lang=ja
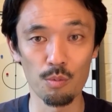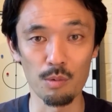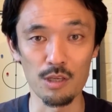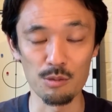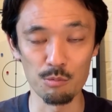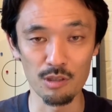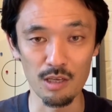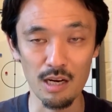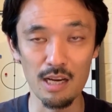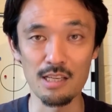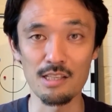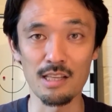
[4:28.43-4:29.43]
まあ、自分が
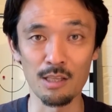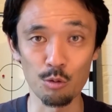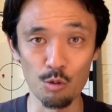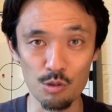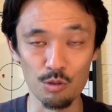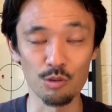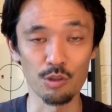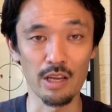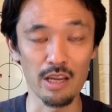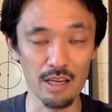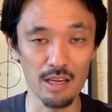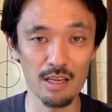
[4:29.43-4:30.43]
解説担当するの
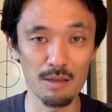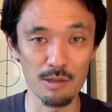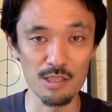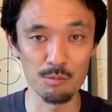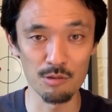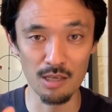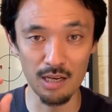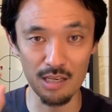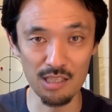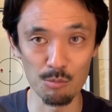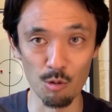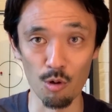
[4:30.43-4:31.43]
で、まあ、自分の
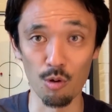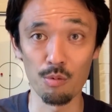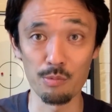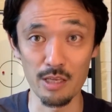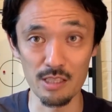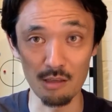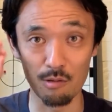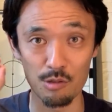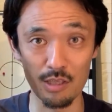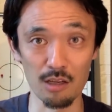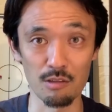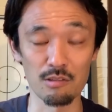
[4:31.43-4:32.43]
話も皆さんお
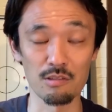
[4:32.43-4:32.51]
そらく